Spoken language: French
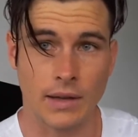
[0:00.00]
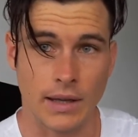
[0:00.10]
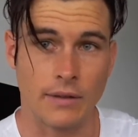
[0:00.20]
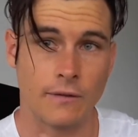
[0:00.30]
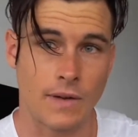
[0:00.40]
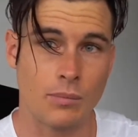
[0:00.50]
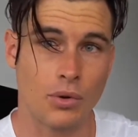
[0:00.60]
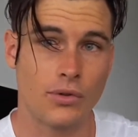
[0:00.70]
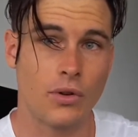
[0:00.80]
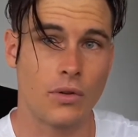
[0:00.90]
et
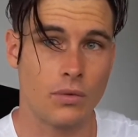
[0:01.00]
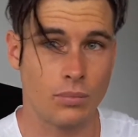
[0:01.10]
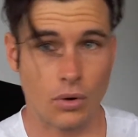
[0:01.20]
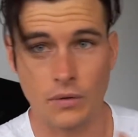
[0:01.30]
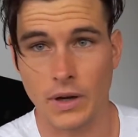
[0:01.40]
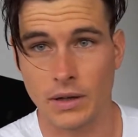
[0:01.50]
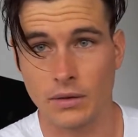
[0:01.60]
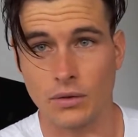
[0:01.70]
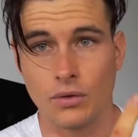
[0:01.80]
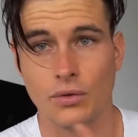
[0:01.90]
20% provient
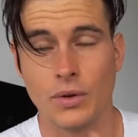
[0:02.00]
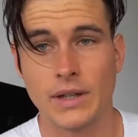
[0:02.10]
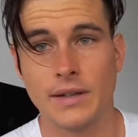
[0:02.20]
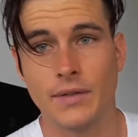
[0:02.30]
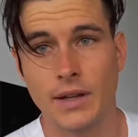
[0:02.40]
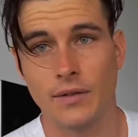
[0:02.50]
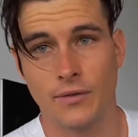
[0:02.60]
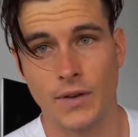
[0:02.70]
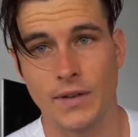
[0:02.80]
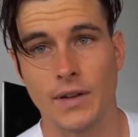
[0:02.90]
de l'activité
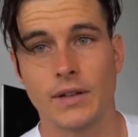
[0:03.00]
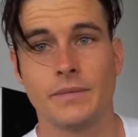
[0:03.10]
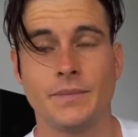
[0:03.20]
physique.